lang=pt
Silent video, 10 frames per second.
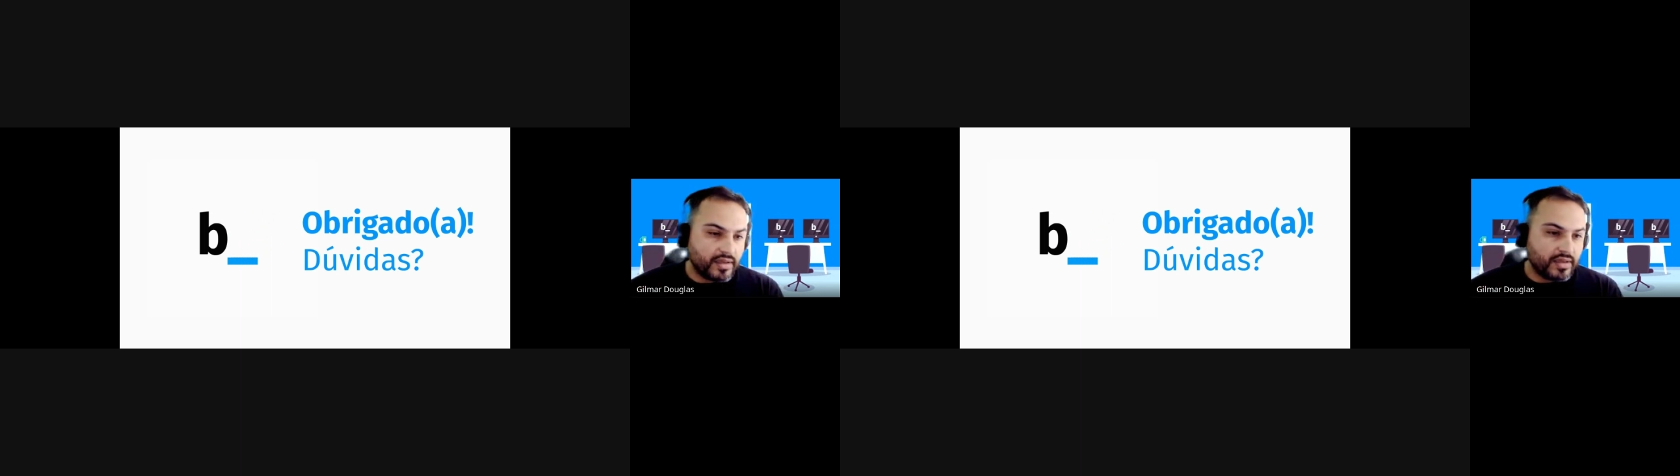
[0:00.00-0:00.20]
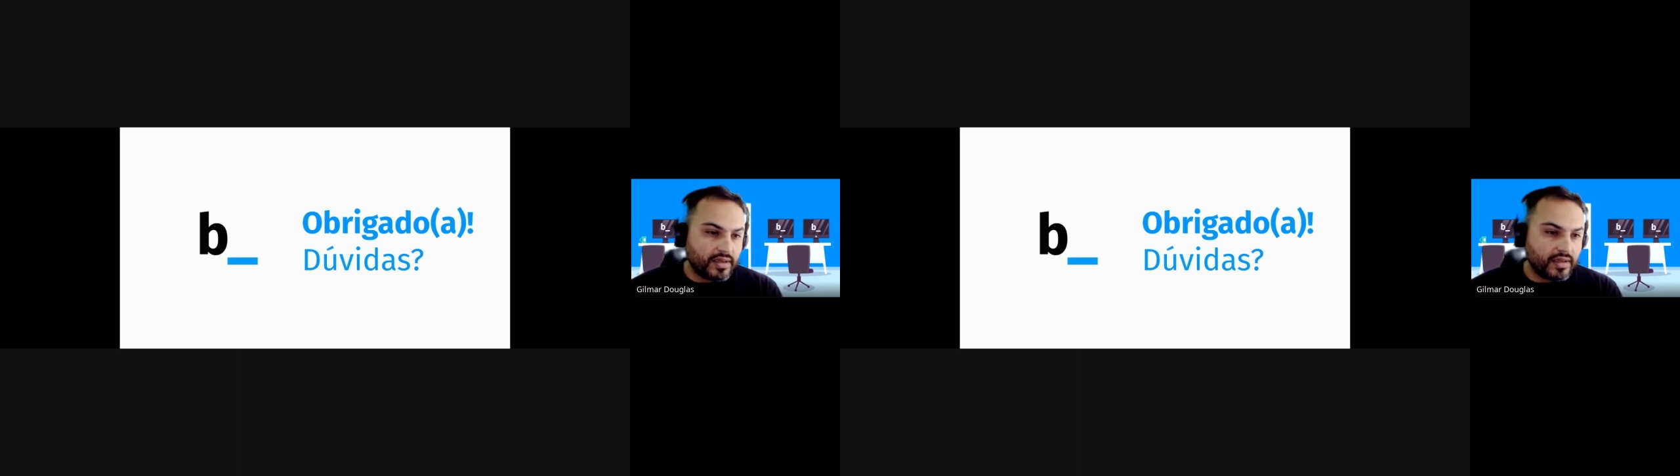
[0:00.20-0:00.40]

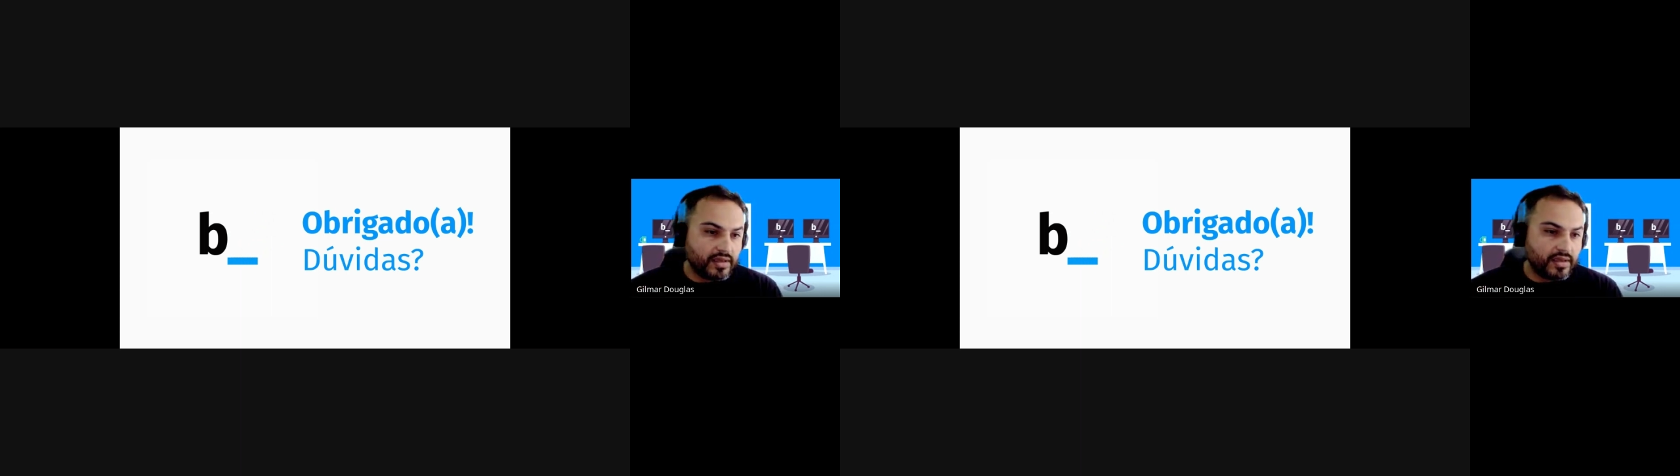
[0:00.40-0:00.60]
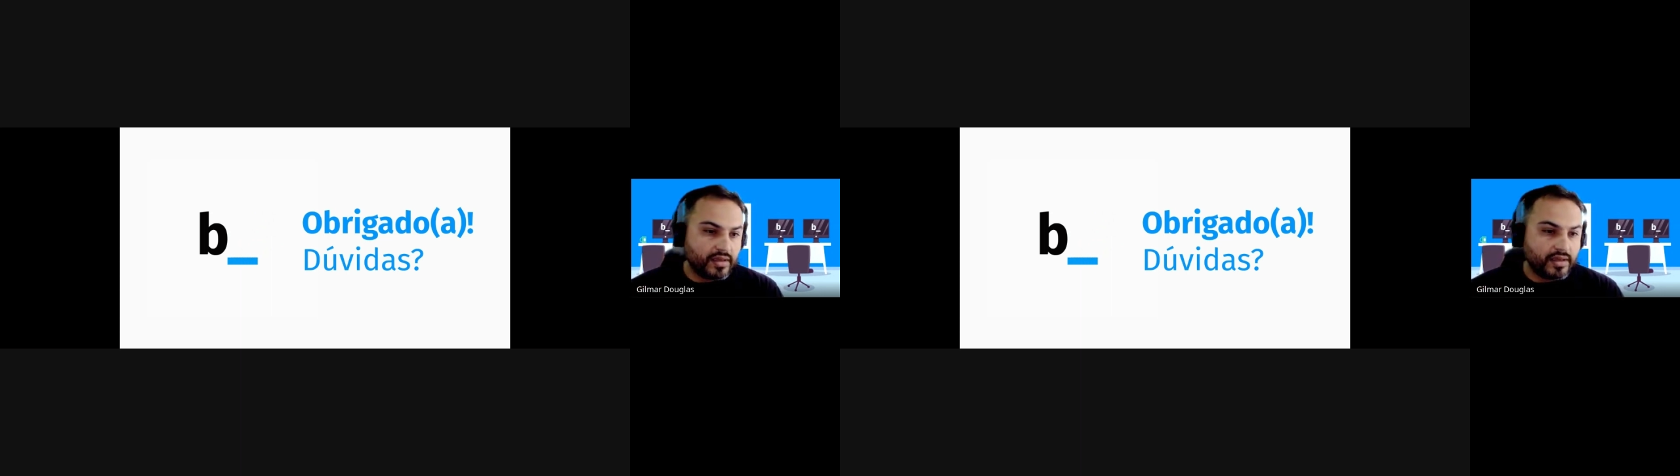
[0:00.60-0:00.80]

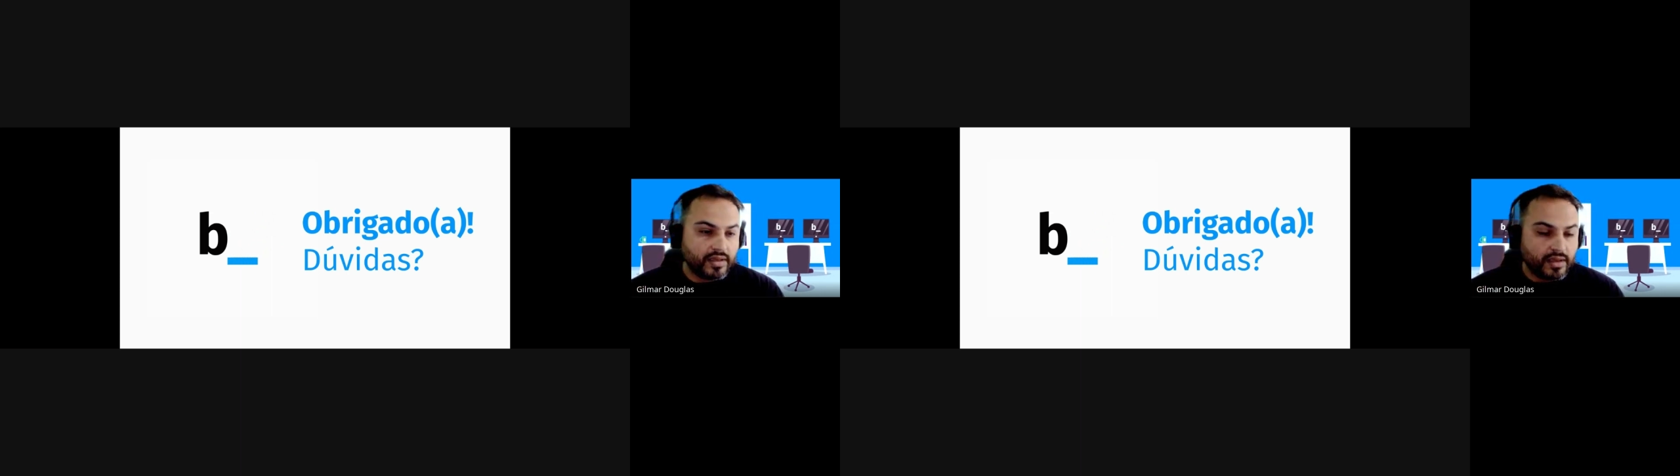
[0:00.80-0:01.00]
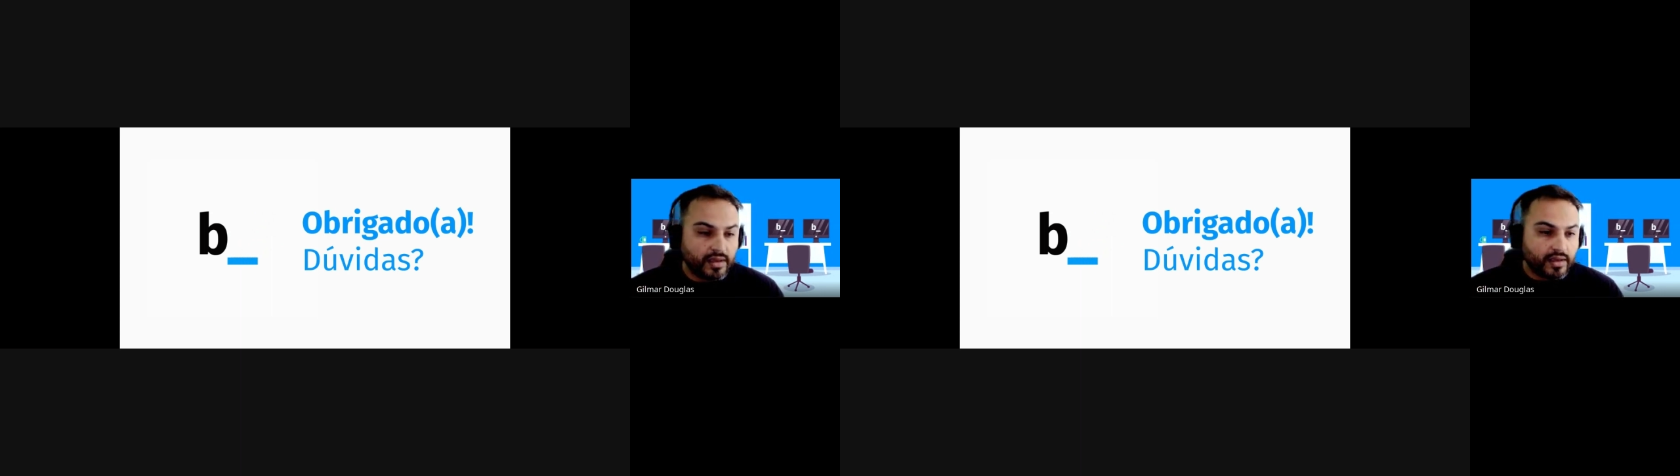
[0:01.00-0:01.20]
e,
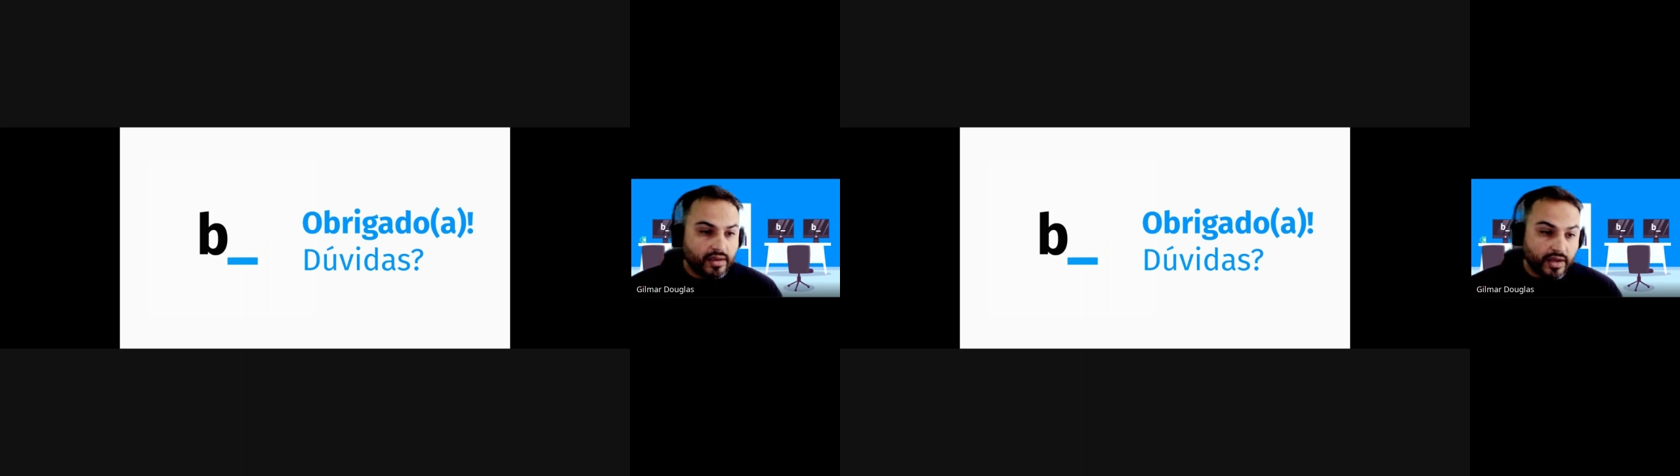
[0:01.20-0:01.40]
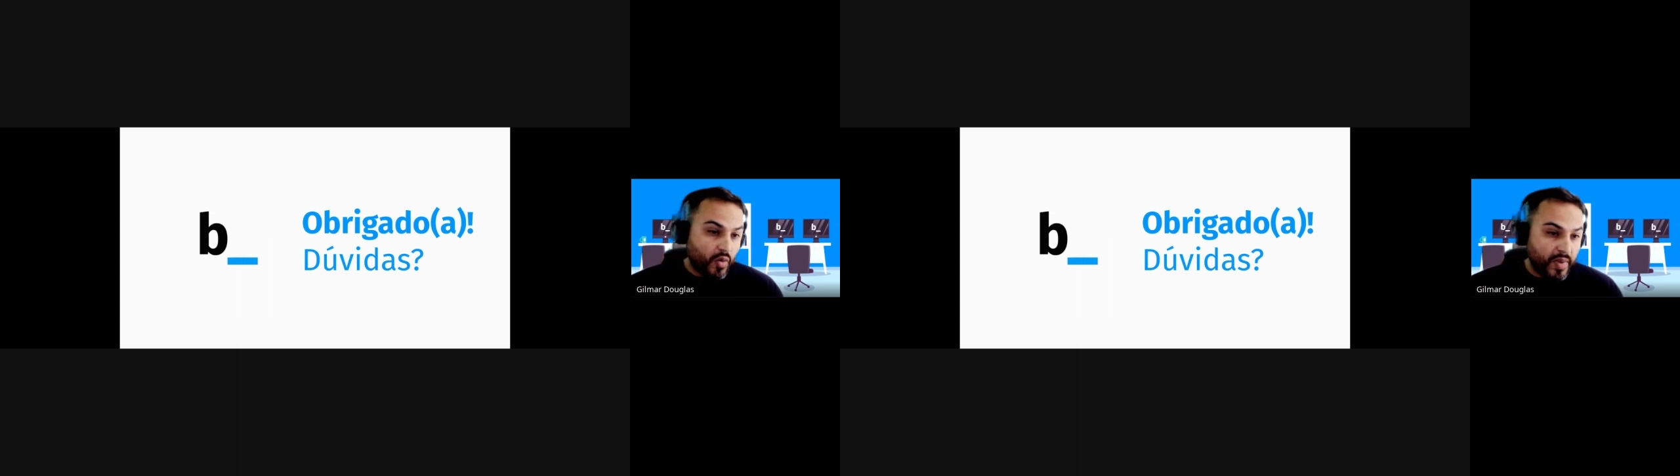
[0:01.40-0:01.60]

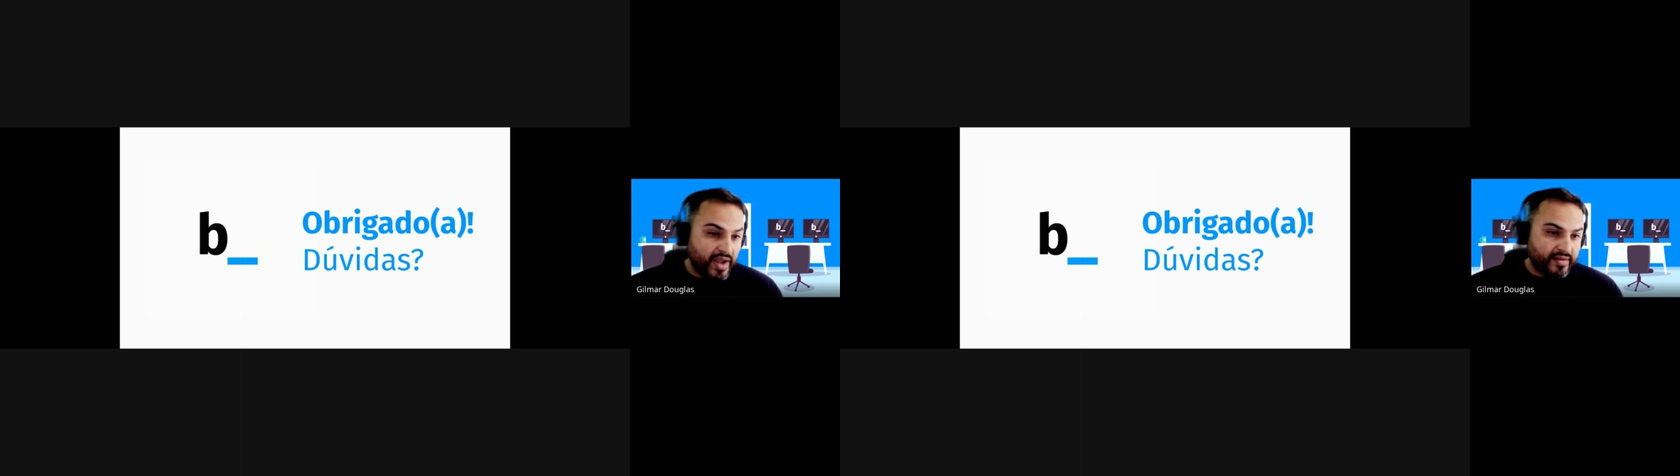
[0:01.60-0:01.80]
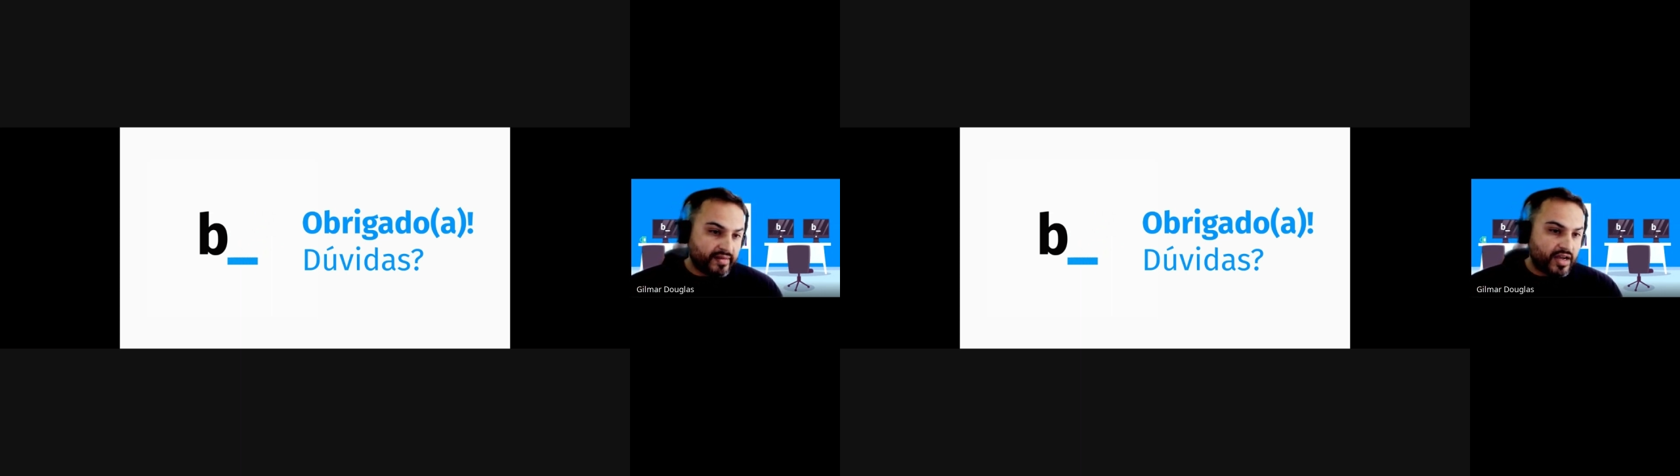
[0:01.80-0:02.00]
e,
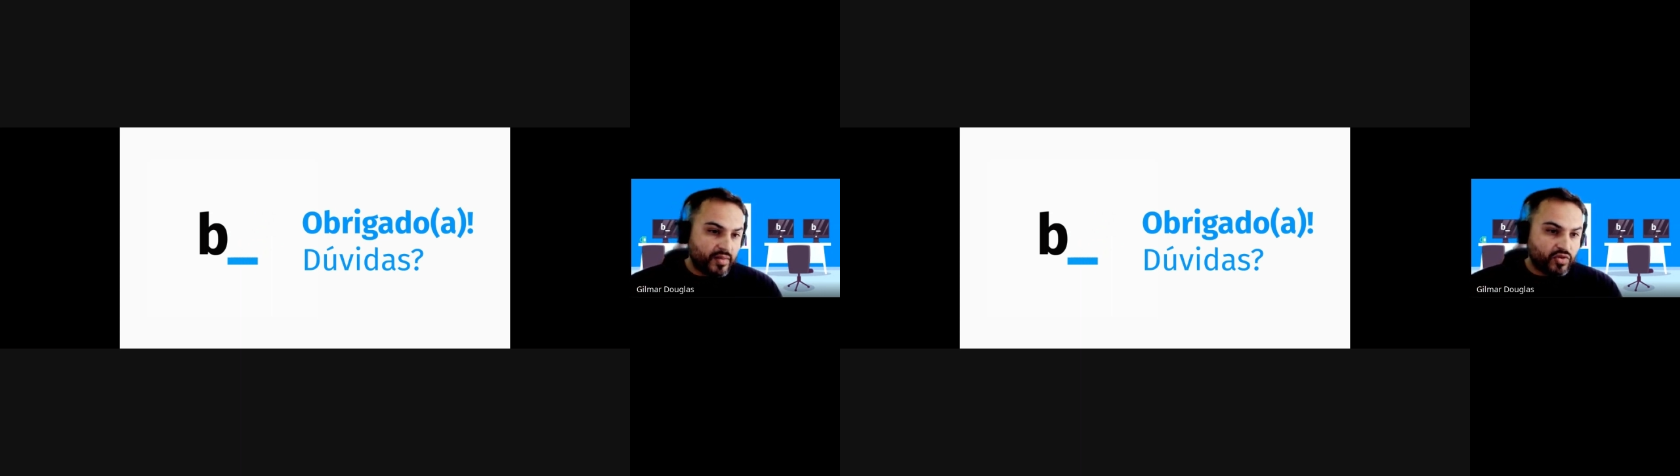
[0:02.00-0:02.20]
compensa, sabe?